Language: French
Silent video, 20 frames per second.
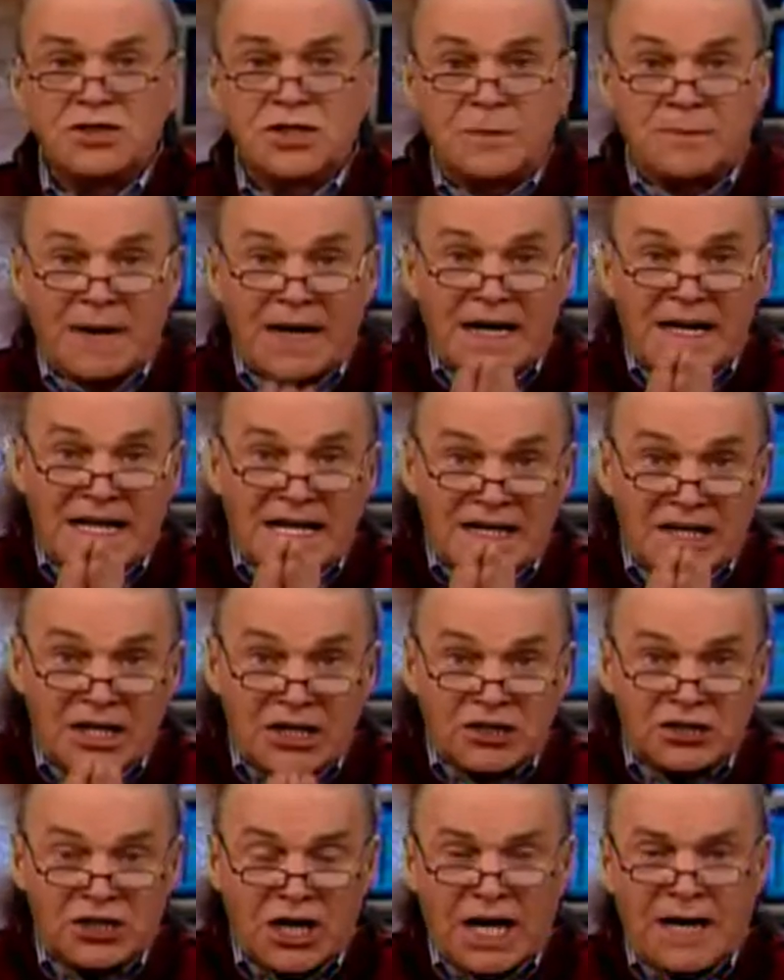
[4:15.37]
J'ai parlé à
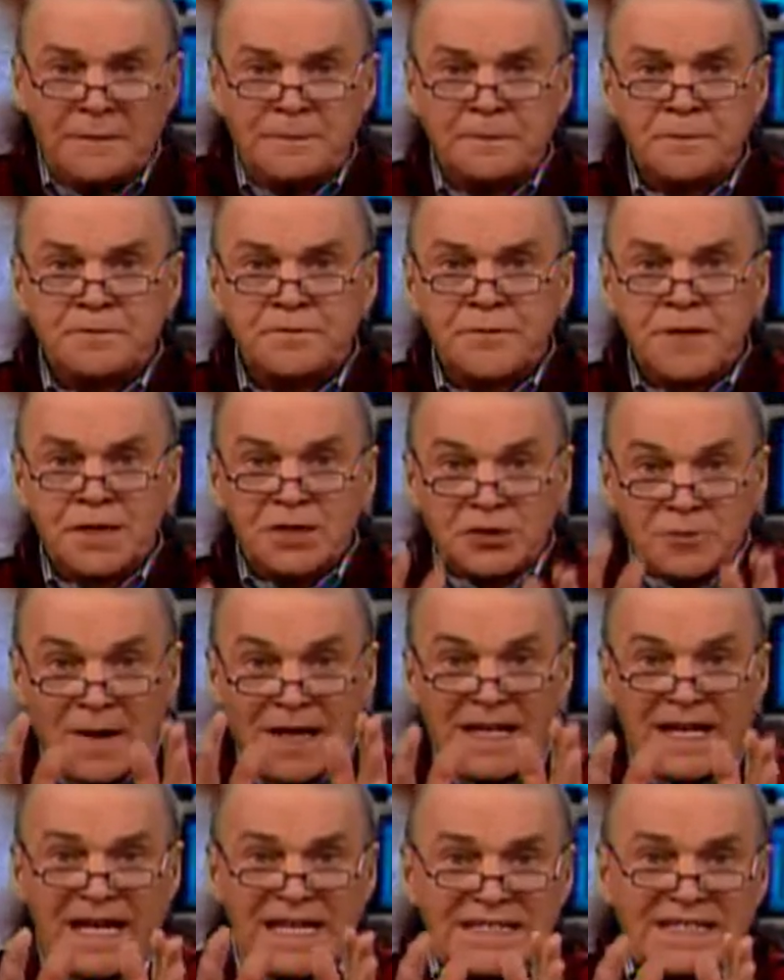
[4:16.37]
des gens je
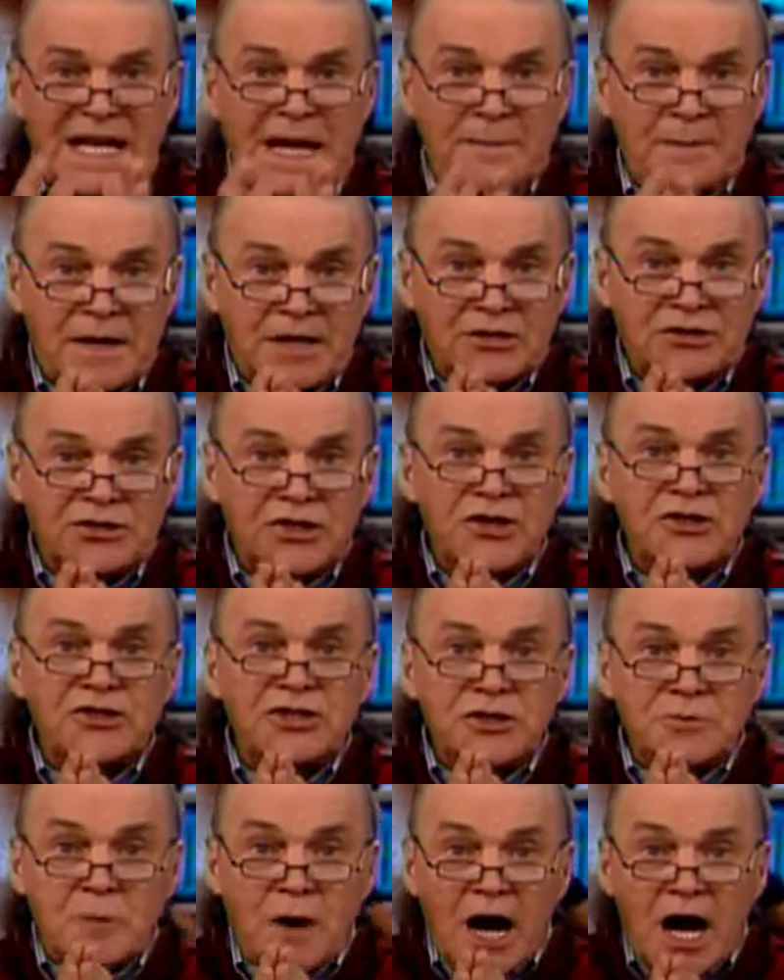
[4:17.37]
m'adresse à la personne
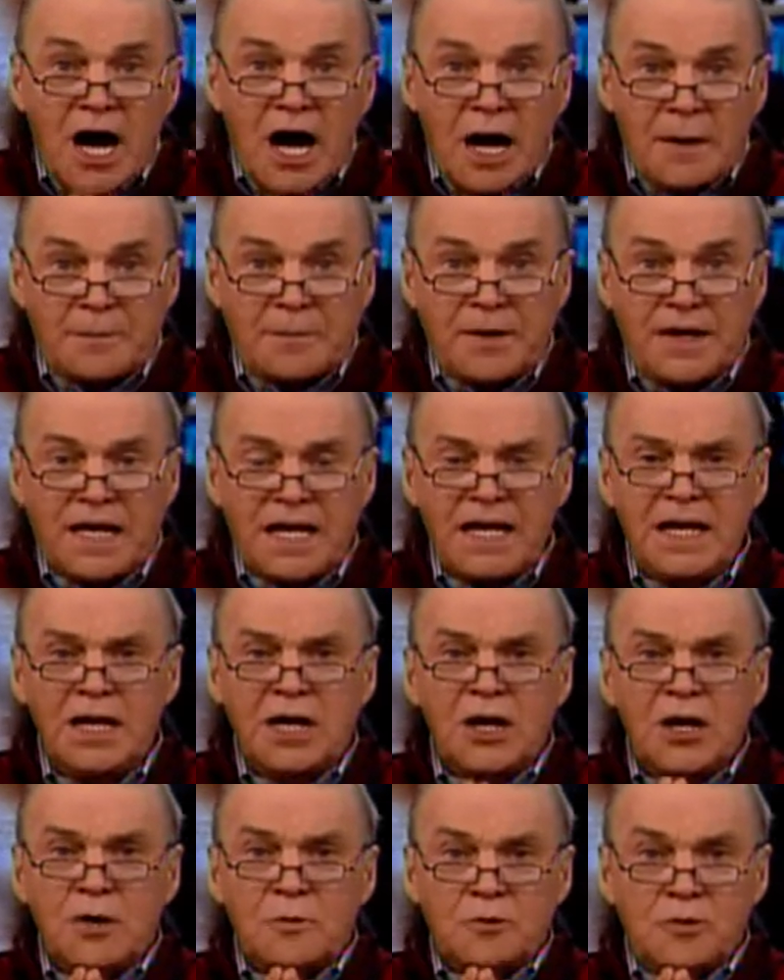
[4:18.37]
qui m'a appelé
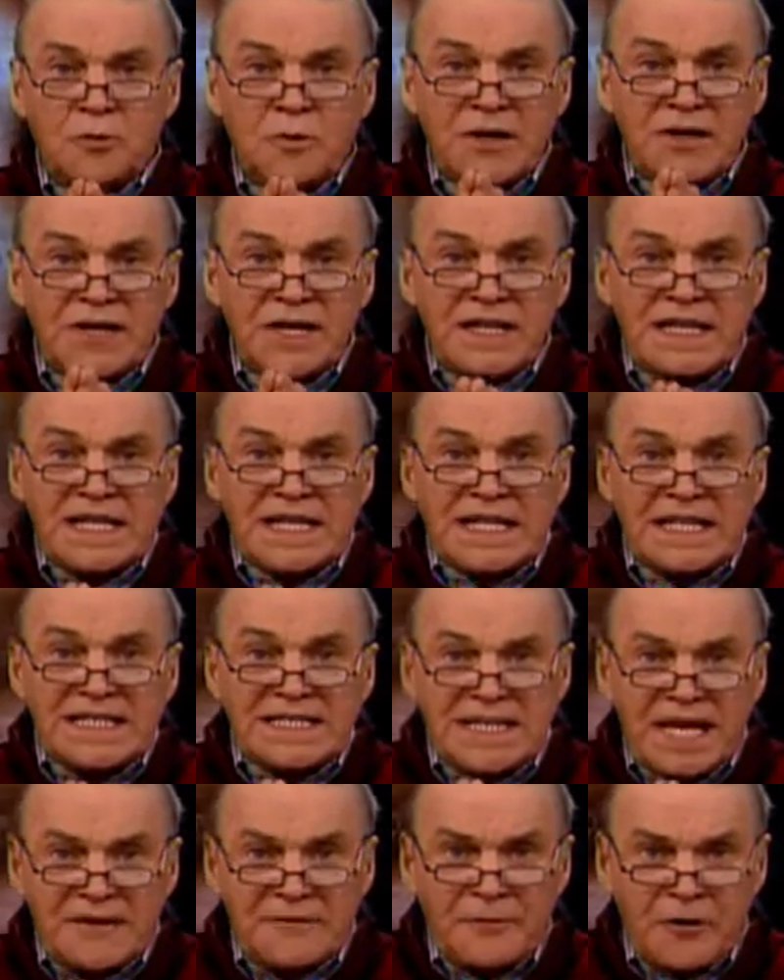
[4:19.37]
pour me donner
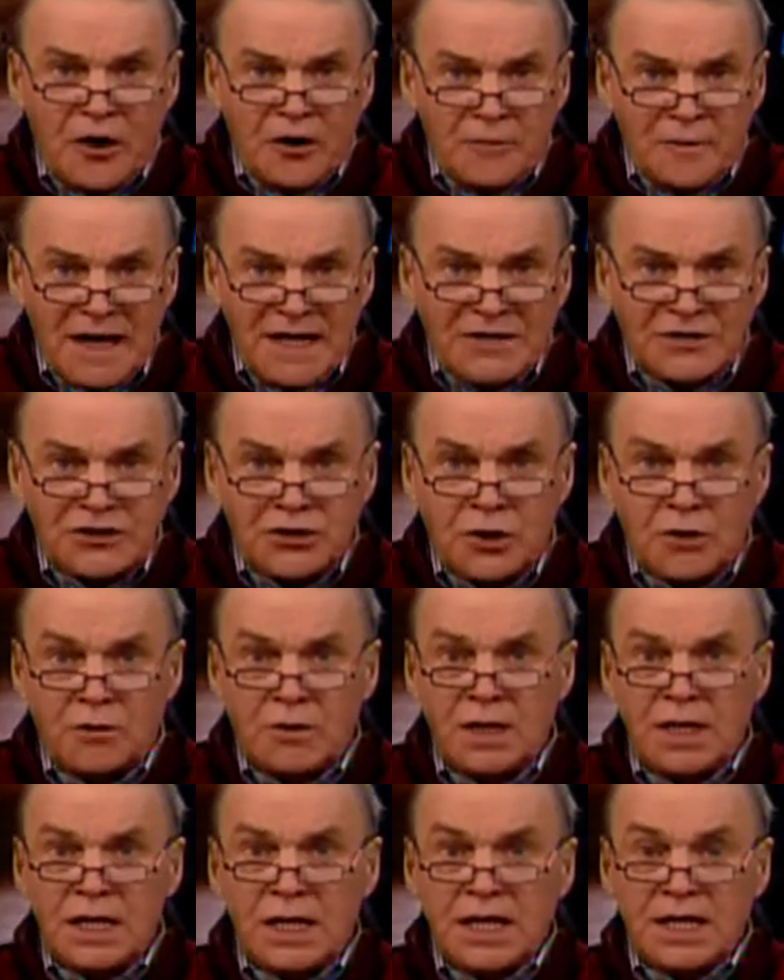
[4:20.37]
des informations,
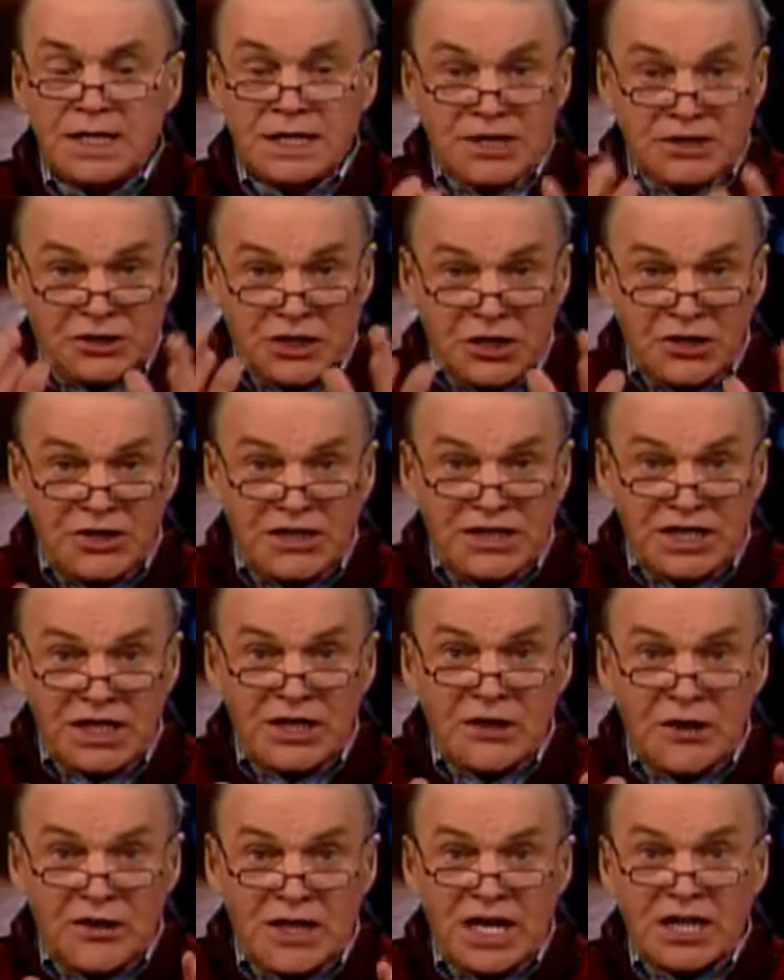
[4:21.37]
qui se dit
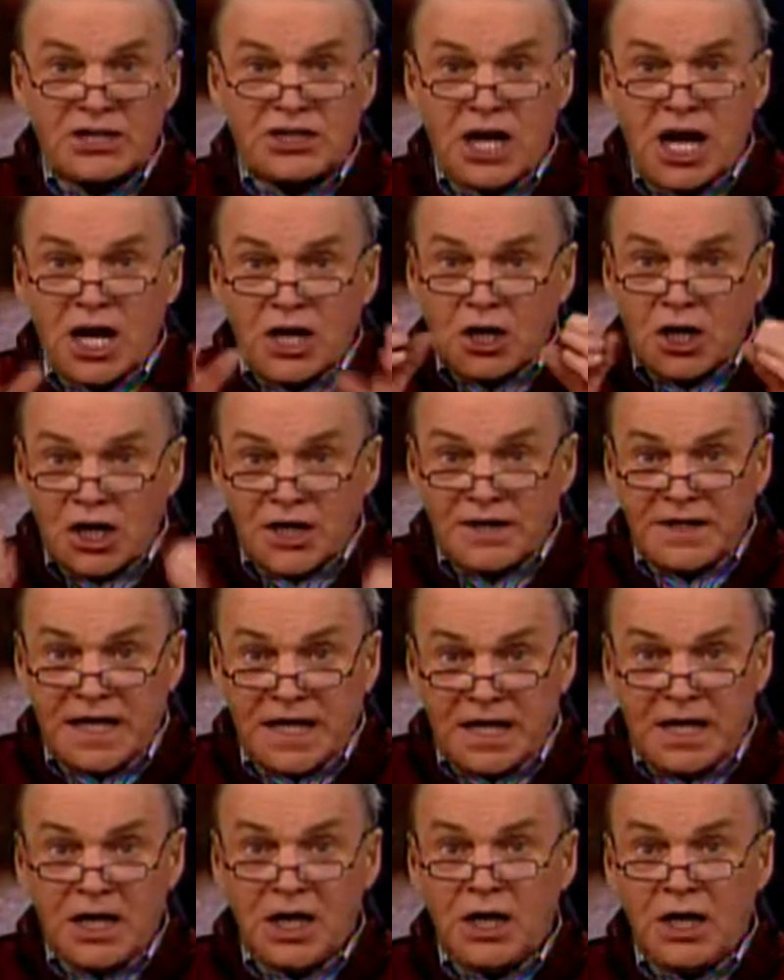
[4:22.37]
un agent
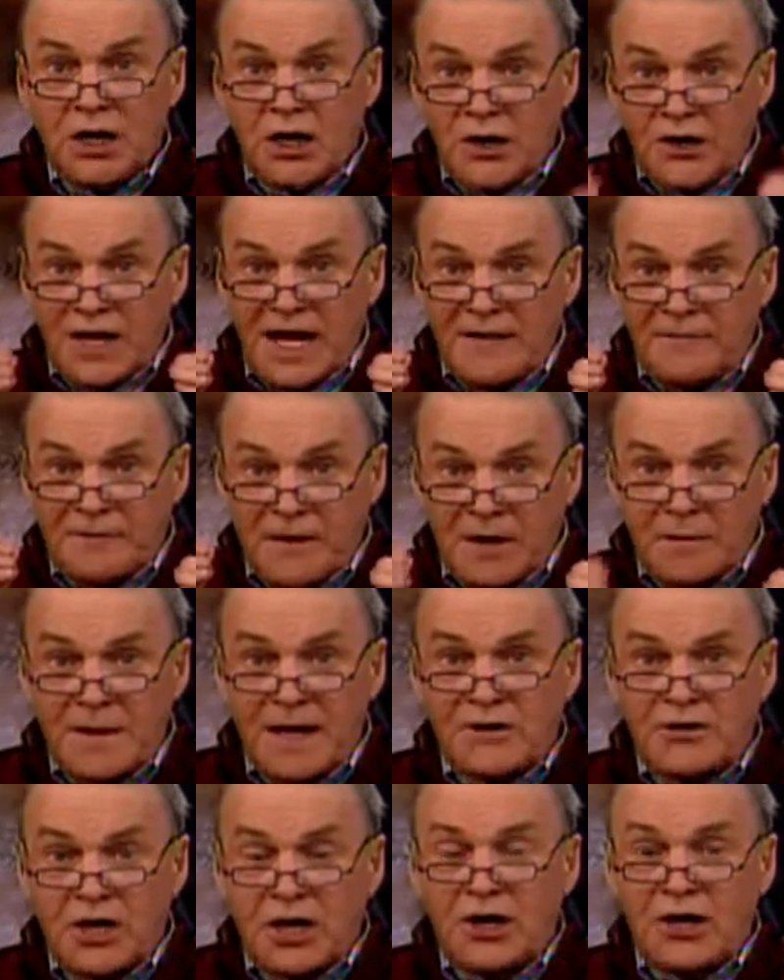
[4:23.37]
codé, un
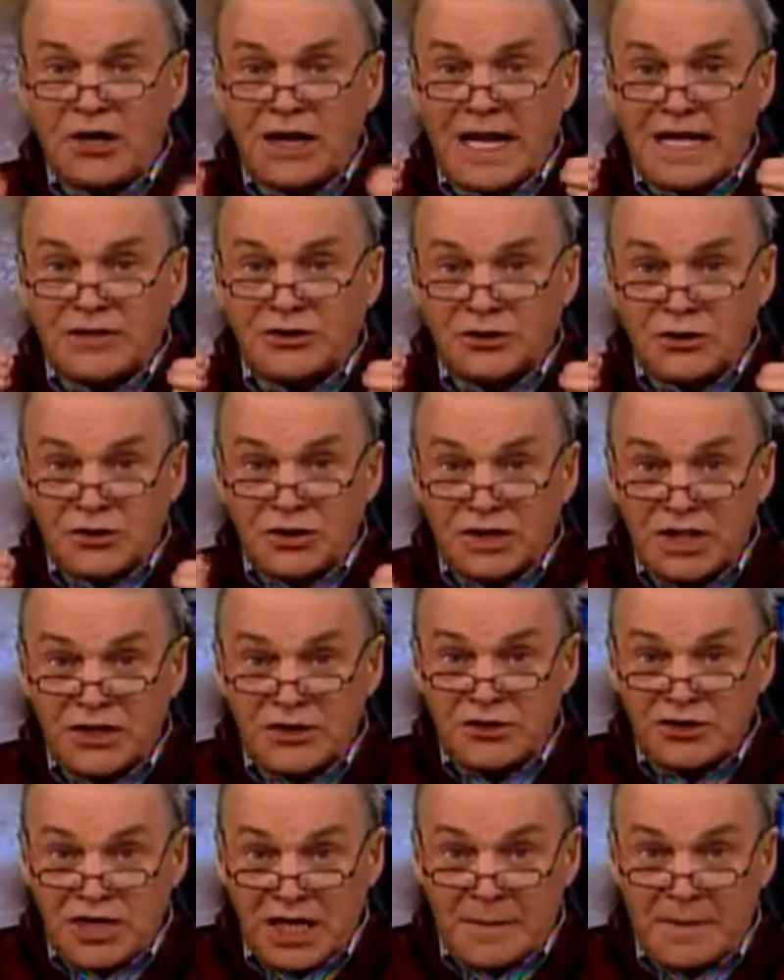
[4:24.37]
informateur de la Sûreté
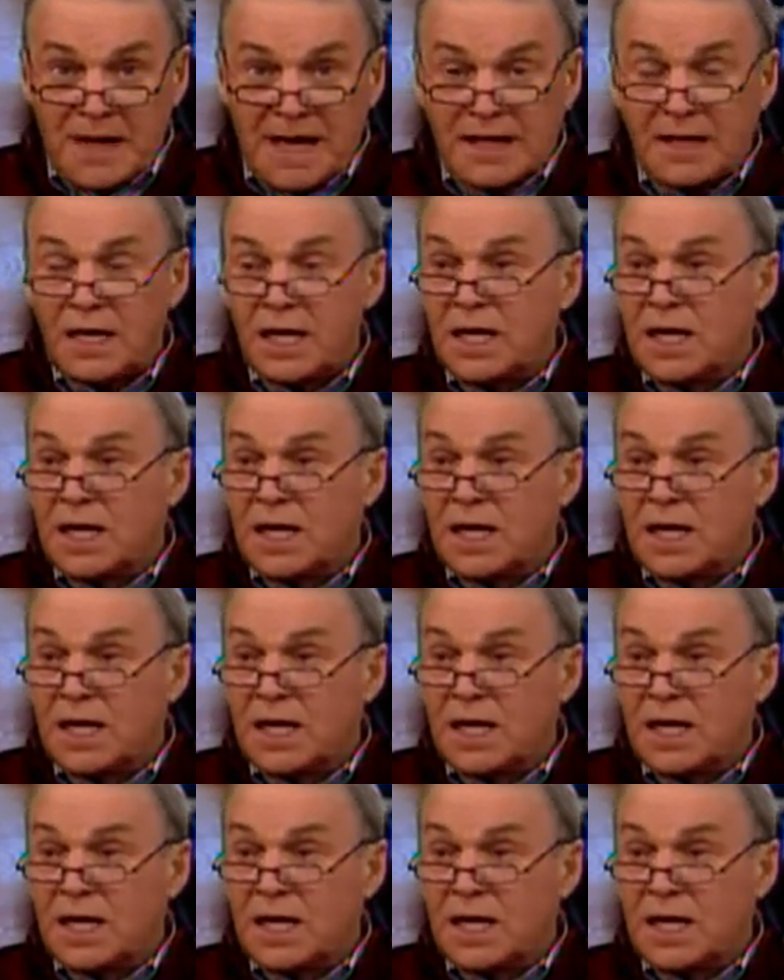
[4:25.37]
du Québec,